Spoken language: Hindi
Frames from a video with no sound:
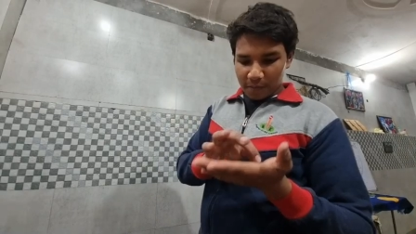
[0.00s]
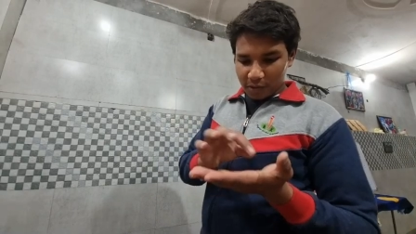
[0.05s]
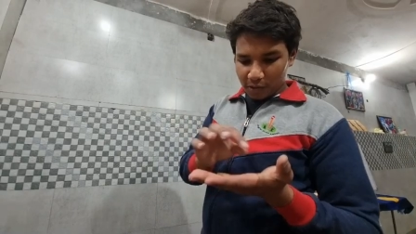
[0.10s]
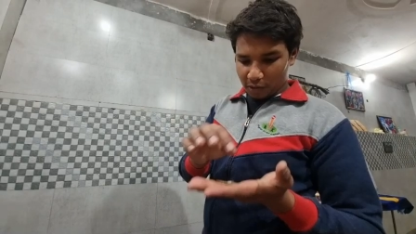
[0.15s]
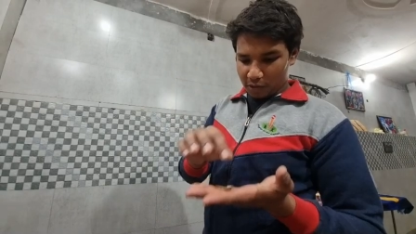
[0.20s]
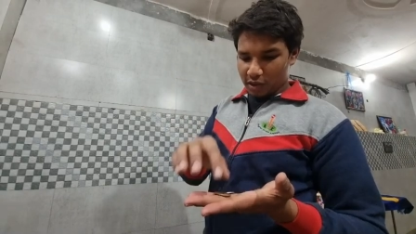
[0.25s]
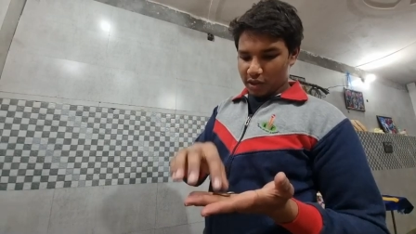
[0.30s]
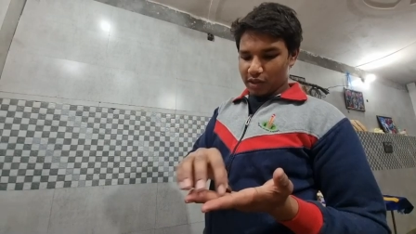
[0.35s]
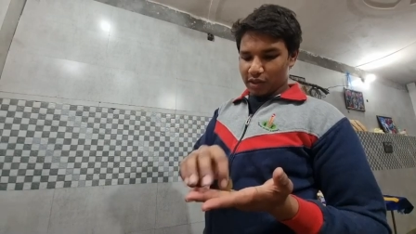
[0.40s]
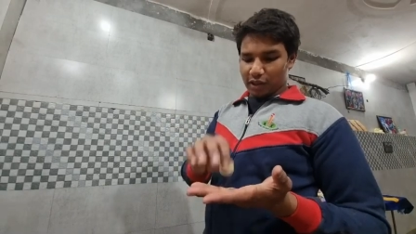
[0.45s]
तो
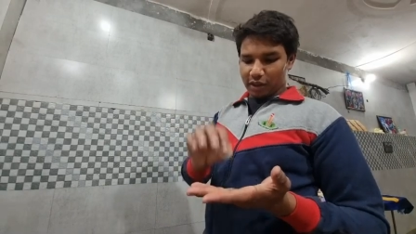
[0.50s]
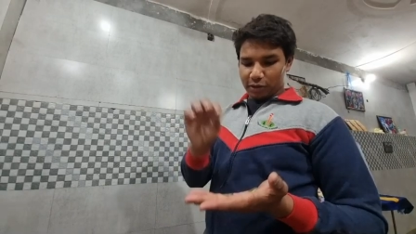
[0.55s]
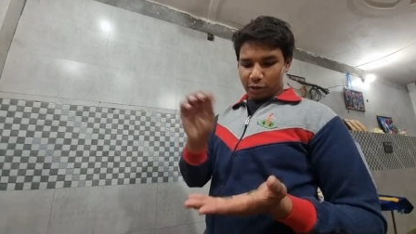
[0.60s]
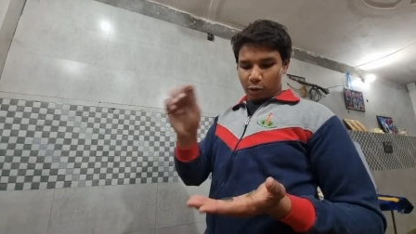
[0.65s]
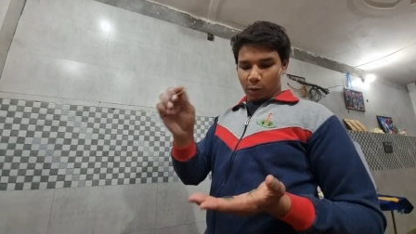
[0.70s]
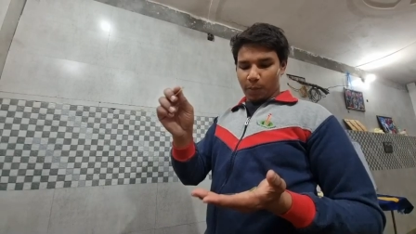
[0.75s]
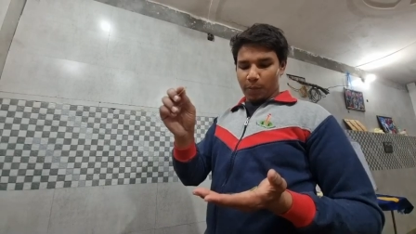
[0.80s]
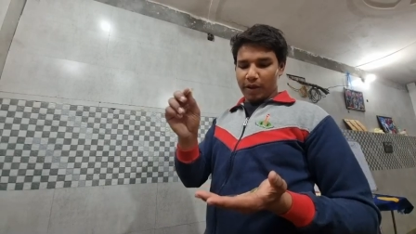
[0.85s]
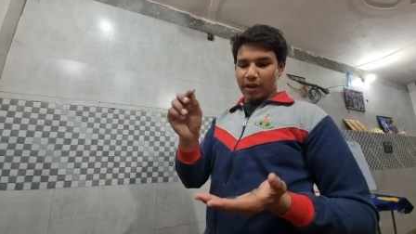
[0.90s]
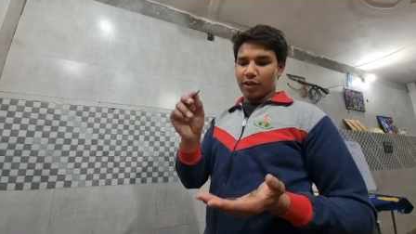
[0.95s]
ये दस
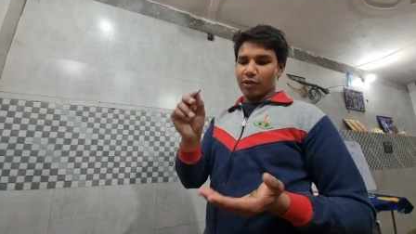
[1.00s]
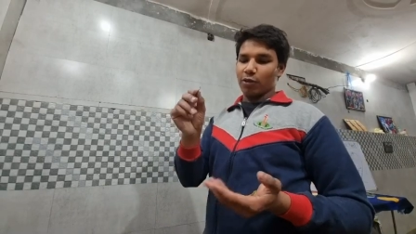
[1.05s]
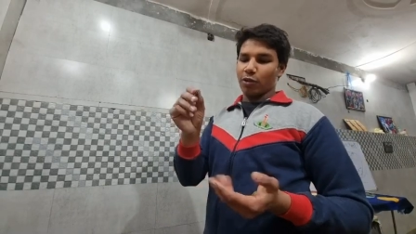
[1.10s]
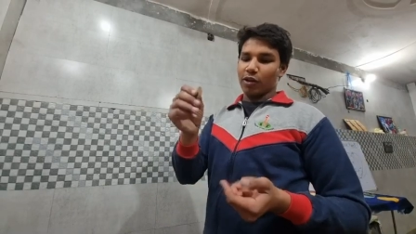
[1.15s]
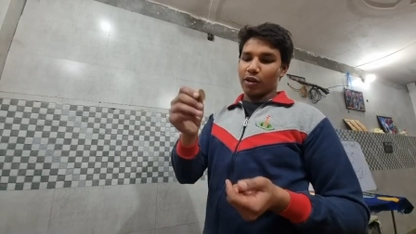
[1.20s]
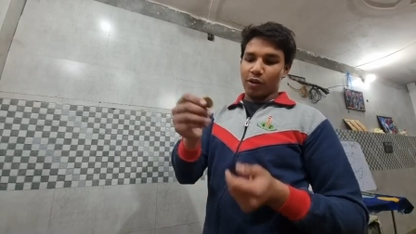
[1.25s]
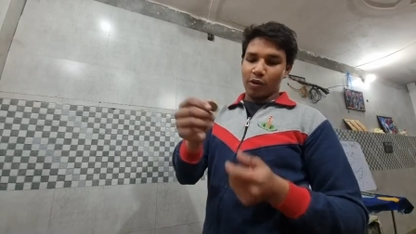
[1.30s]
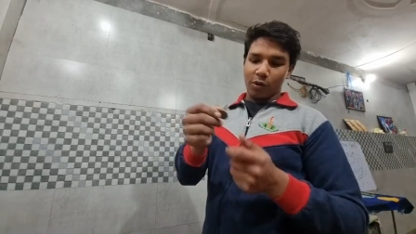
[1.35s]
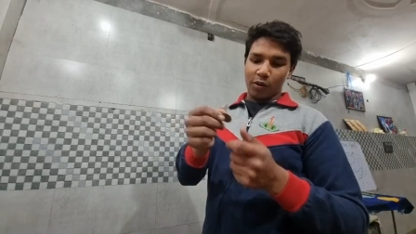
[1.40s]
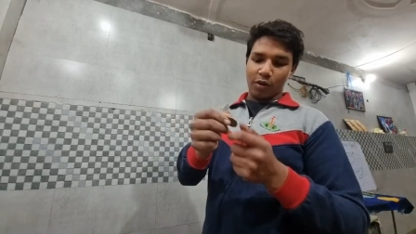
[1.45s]
रुपए जो
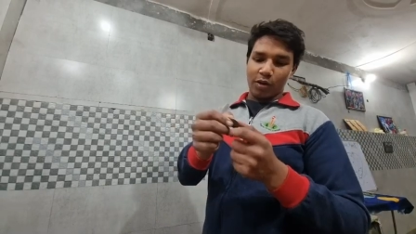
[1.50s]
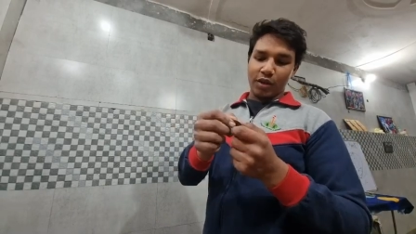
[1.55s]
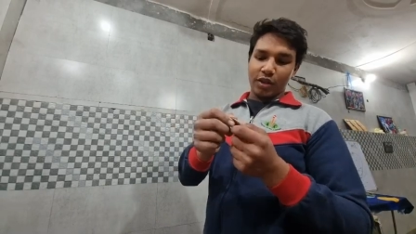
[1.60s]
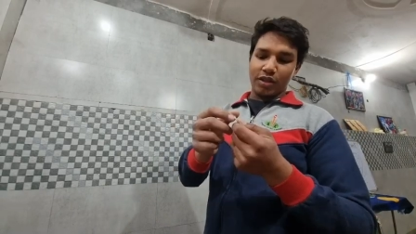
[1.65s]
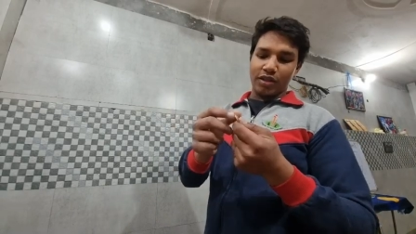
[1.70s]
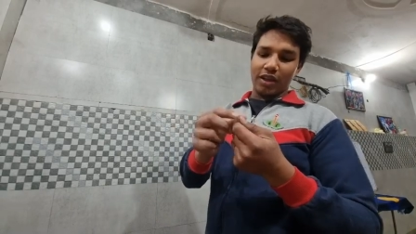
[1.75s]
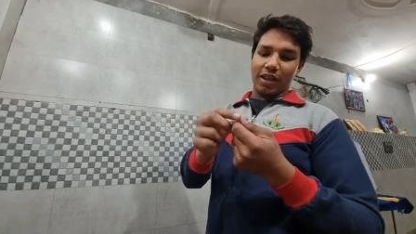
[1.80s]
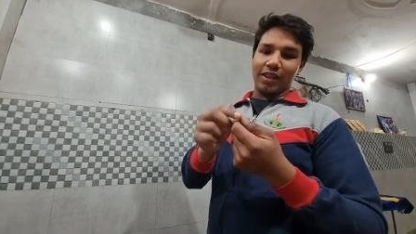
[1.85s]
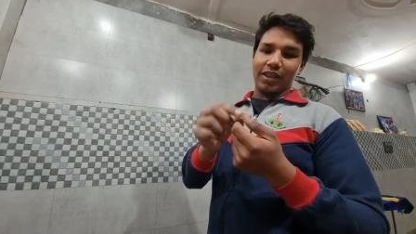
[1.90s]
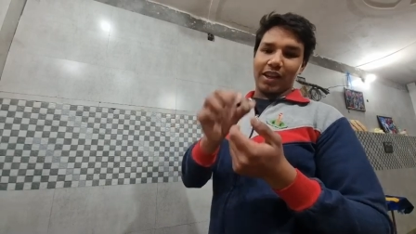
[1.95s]
कि नोट
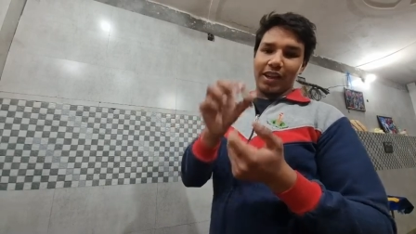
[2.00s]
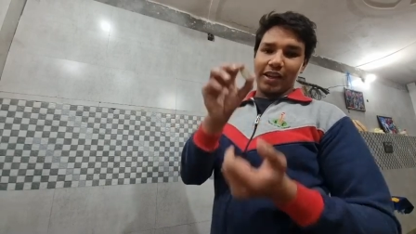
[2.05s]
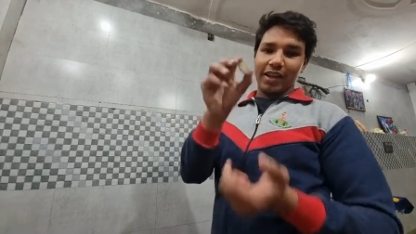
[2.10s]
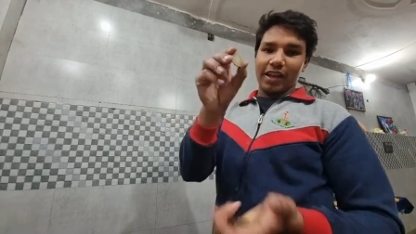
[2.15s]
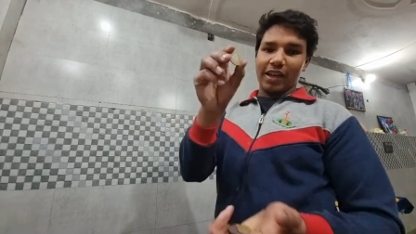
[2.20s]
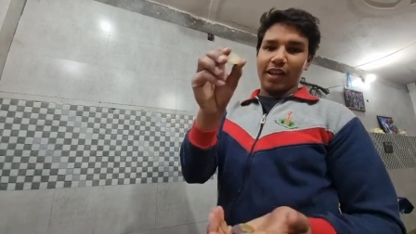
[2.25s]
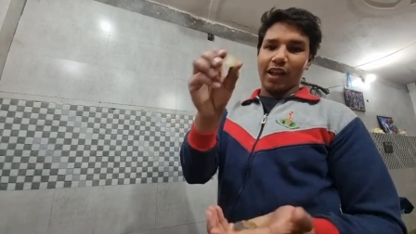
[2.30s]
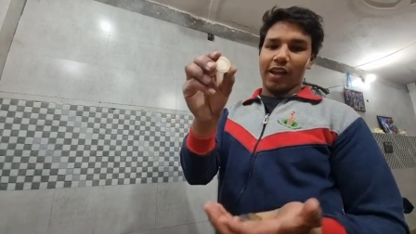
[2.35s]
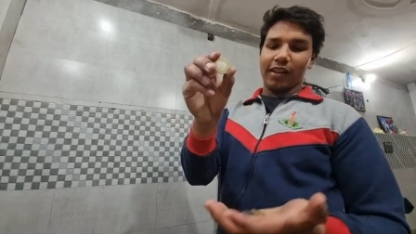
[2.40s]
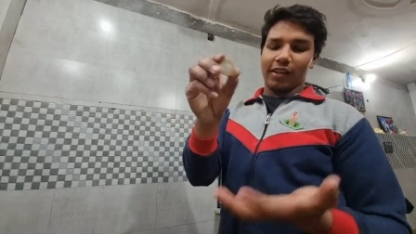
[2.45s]
चलता नहीं
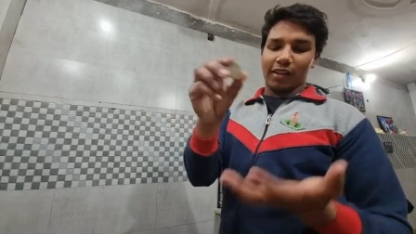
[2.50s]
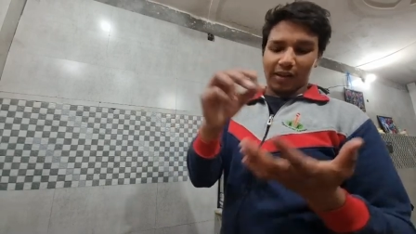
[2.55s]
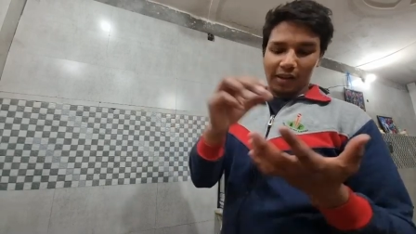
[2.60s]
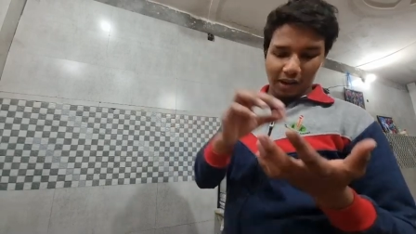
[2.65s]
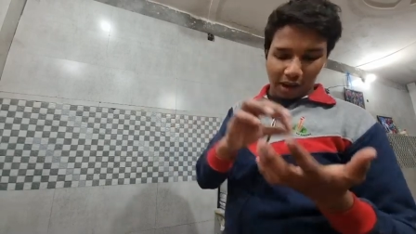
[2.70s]
है आधा